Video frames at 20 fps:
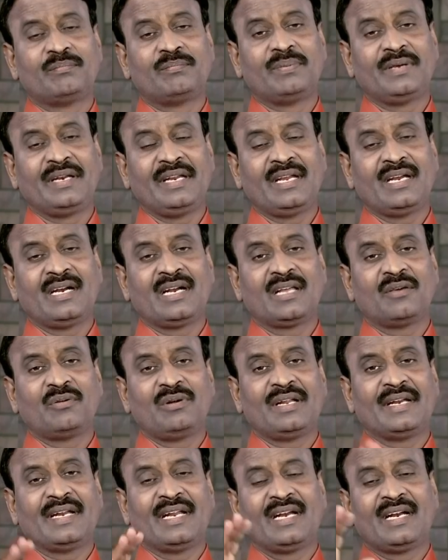பெரிய
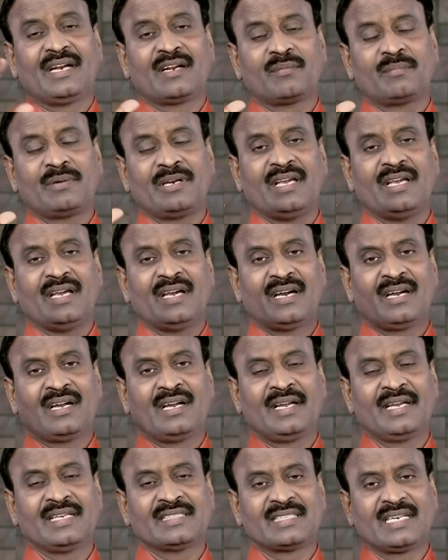அளவில் நல்ல இடபடியாக
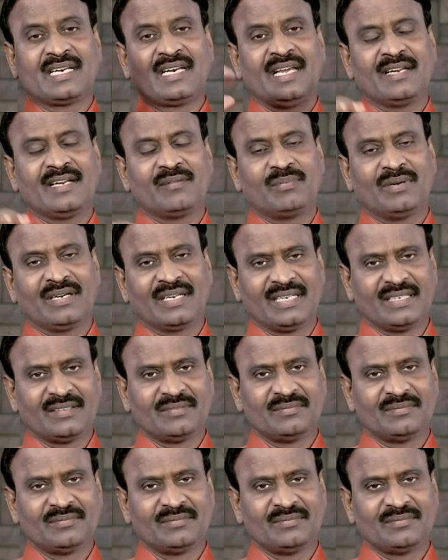அங்கங்கே செட்டில் ஆயிருப்பாங்க